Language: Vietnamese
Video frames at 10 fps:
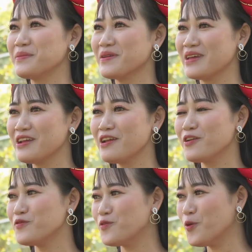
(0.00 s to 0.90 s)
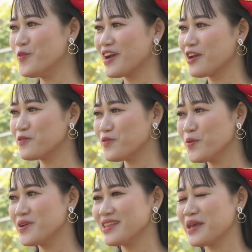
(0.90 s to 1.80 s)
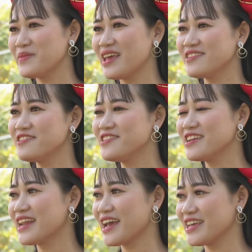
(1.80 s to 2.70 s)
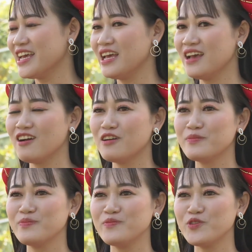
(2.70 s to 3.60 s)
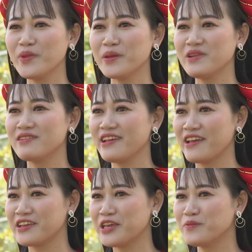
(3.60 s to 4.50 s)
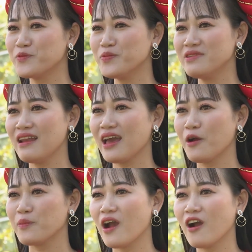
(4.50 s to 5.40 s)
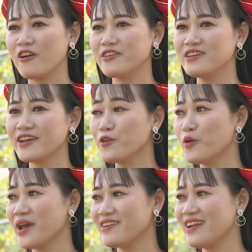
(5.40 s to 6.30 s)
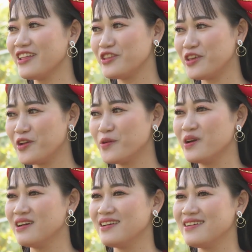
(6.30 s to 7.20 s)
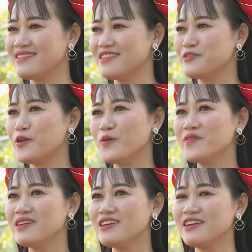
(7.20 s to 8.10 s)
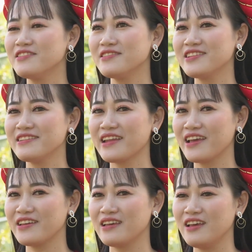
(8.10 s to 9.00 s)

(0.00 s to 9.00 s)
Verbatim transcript: em cảm thấy rất là vui và hạnh phúc khi tham gia chương trình này um, chúng em được trải nghiệm cũng như là học hỏi được các đội bạn rất là nhiều uh, đối với uh, chương trình này